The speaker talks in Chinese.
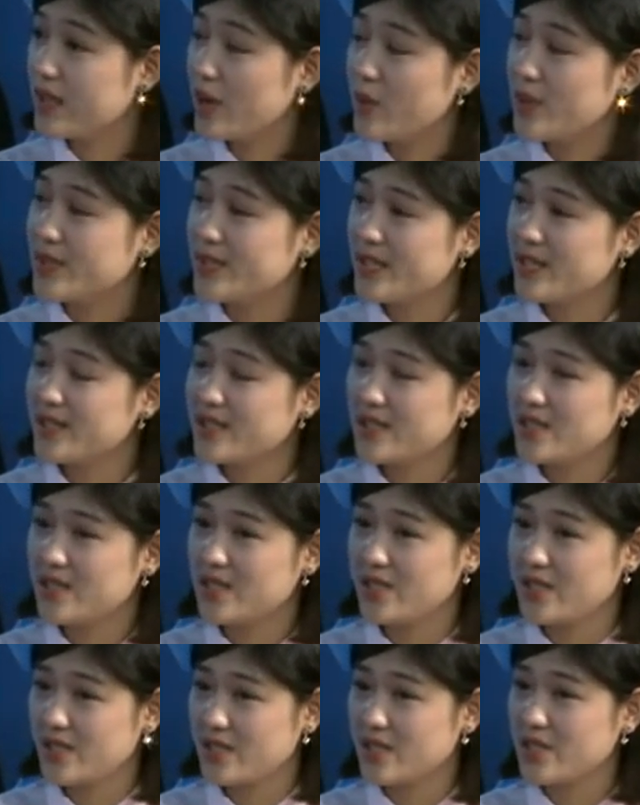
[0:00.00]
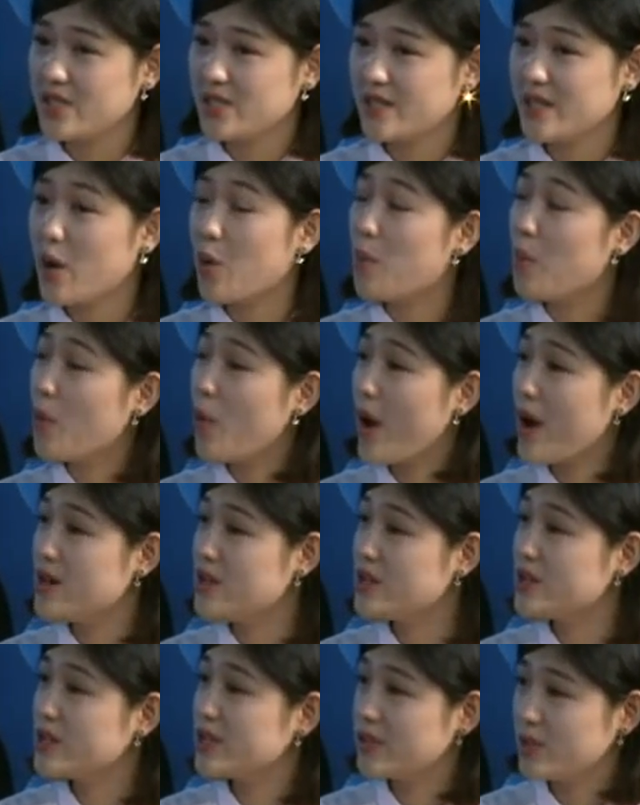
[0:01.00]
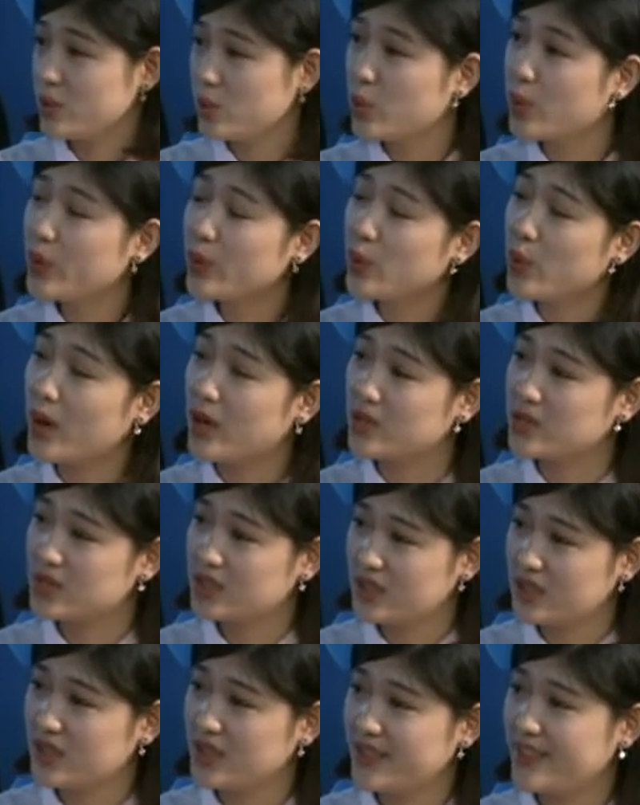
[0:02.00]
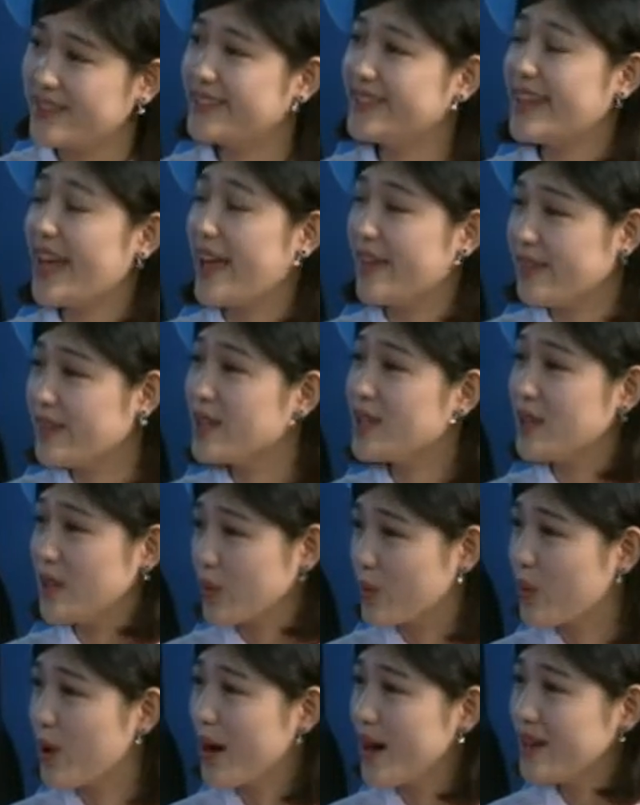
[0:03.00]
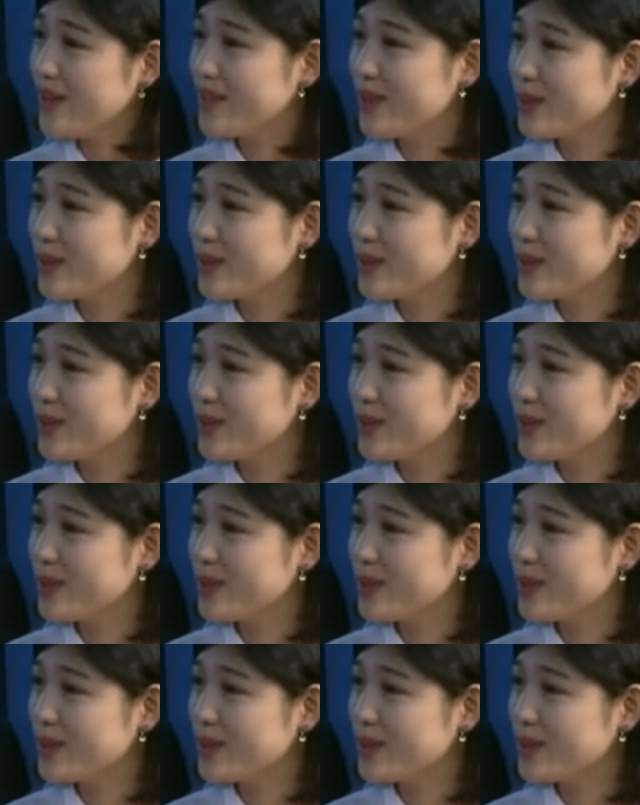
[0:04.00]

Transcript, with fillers: 那我相信，其实，在我们华人设计推广是很难的一块。